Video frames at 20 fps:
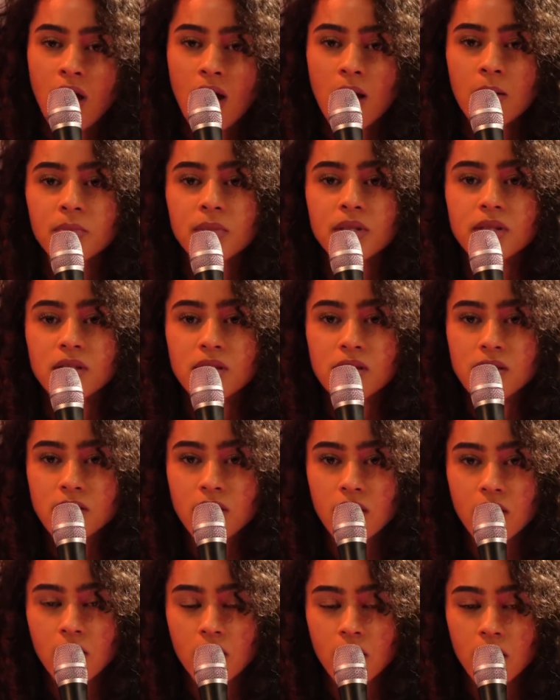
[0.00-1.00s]
à
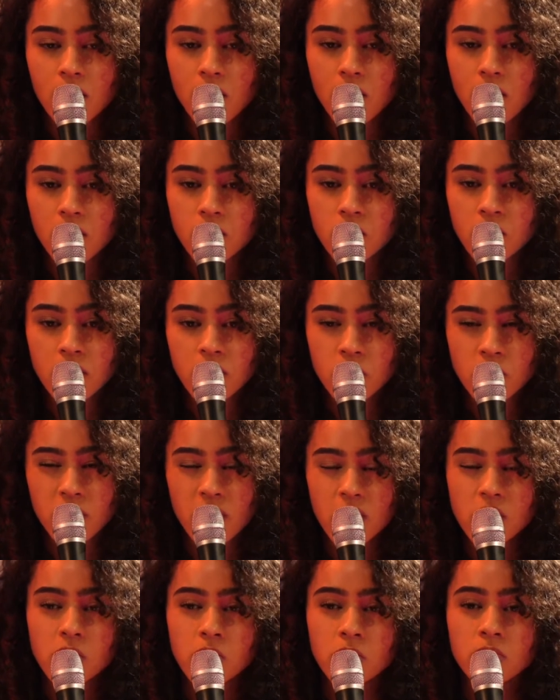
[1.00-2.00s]
ministre euh, de
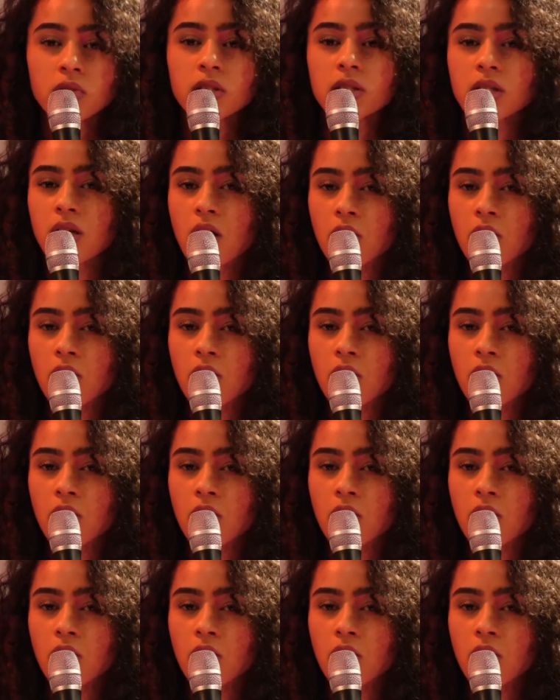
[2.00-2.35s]
l'éducation, qui